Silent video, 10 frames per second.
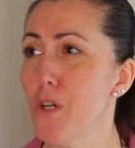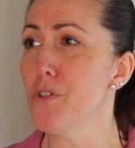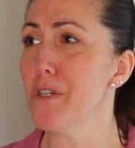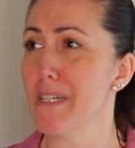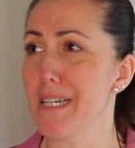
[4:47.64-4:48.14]
quando
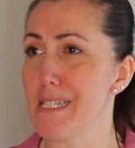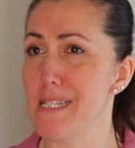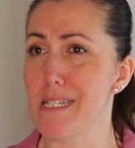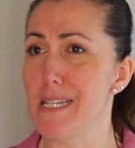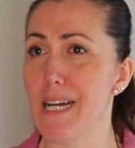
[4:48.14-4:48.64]
ero
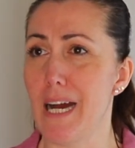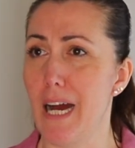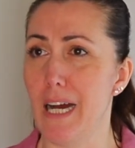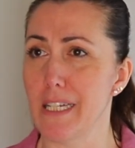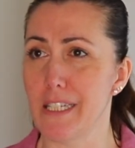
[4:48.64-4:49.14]
ragazzina
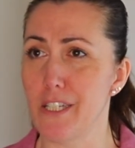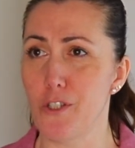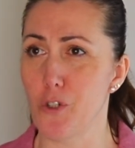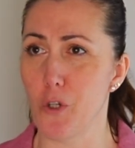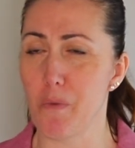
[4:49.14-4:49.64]

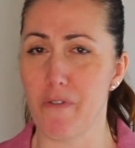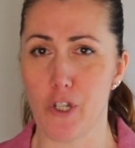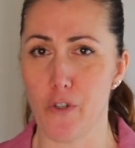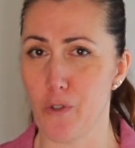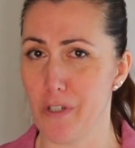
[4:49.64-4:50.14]
anch'io mi
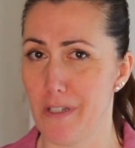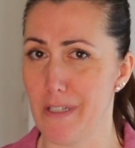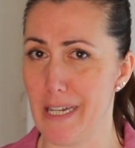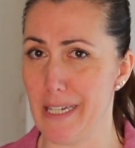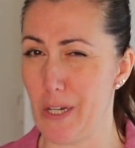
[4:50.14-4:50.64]
facevo
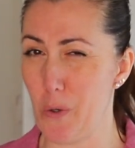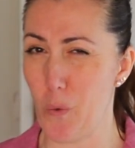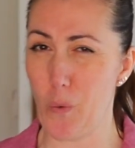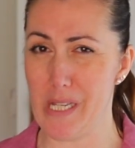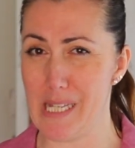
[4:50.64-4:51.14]
tentare da
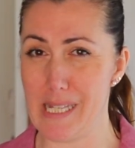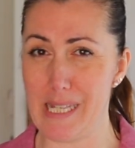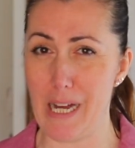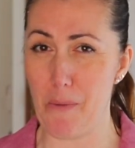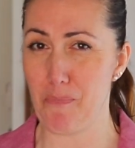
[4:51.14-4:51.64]

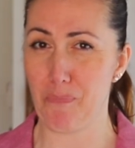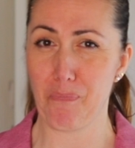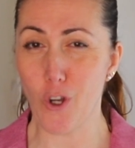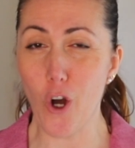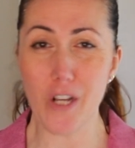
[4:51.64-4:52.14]
questa
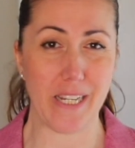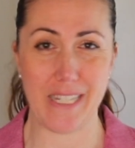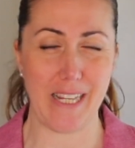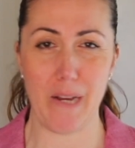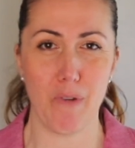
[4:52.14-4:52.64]
cosa che
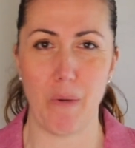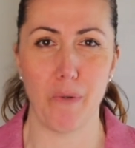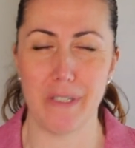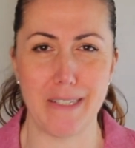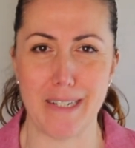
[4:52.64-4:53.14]
sarebbe una
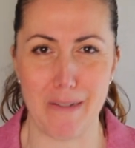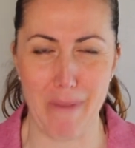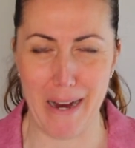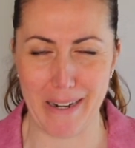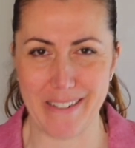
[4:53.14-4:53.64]
politica di
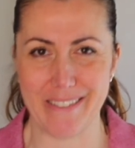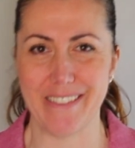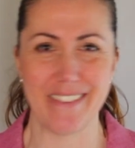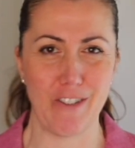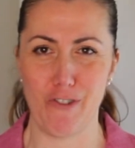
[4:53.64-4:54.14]

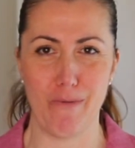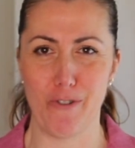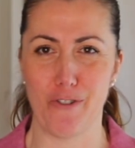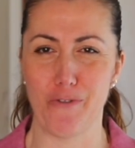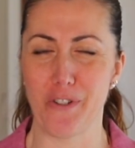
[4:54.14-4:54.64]
marketing,
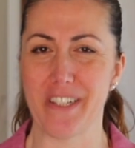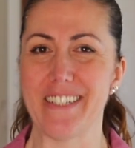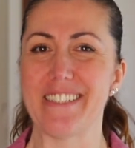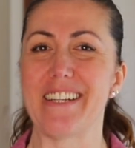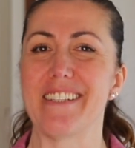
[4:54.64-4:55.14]
diciamocelo fuori
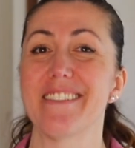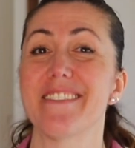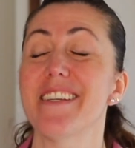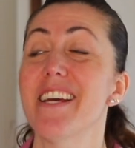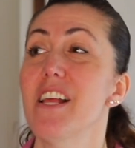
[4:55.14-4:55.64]
dai
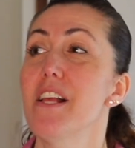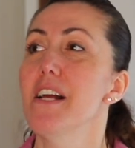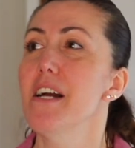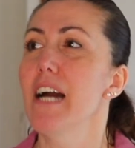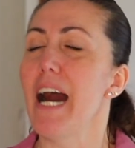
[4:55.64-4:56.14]
denti,
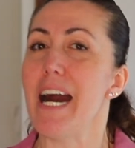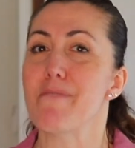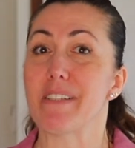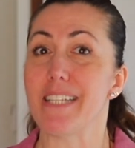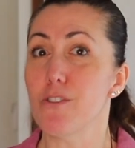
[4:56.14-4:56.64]
ah
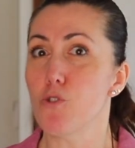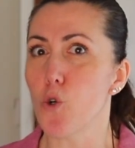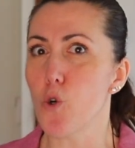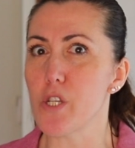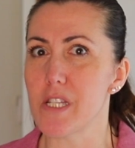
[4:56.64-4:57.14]
ma tanto
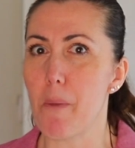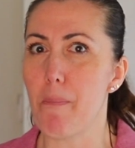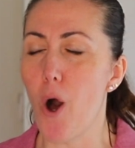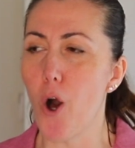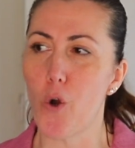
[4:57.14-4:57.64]
costa
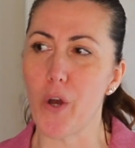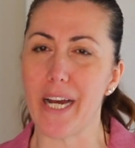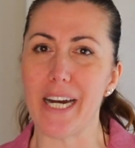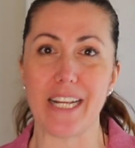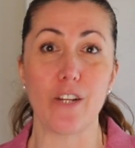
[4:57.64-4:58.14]
poco, è
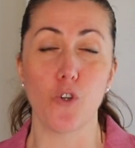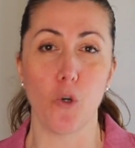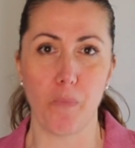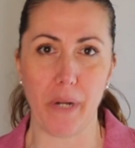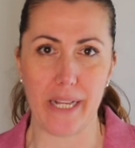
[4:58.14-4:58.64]
carino,
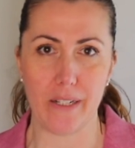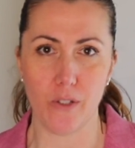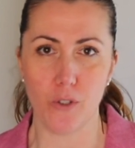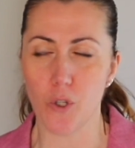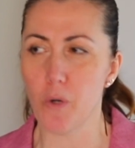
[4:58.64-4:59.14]
lo
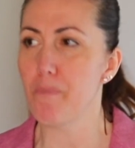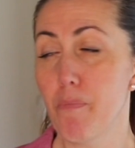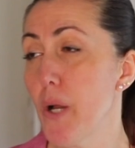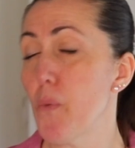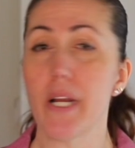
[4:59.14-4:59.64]
prendo.
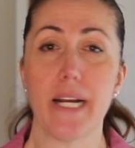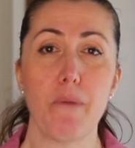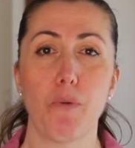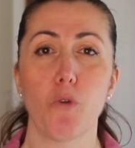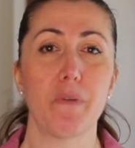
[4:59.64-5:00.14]
Poi quel
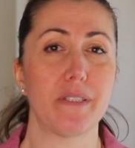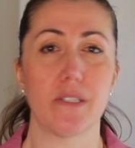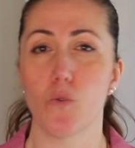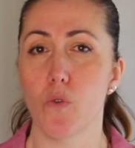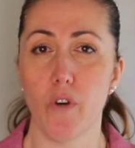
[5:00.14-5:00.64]
capo lo
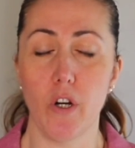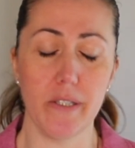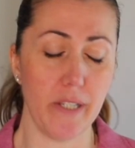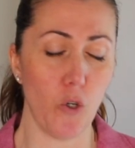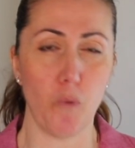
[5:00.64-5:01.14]
mettete due
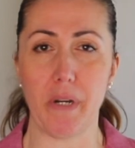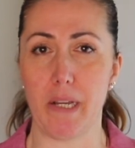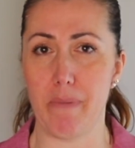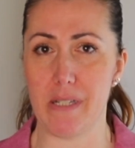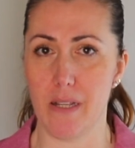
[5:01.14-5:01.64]
volte o
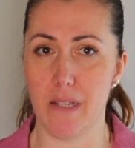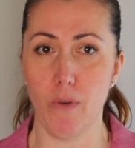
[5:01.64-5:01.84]
perché passa di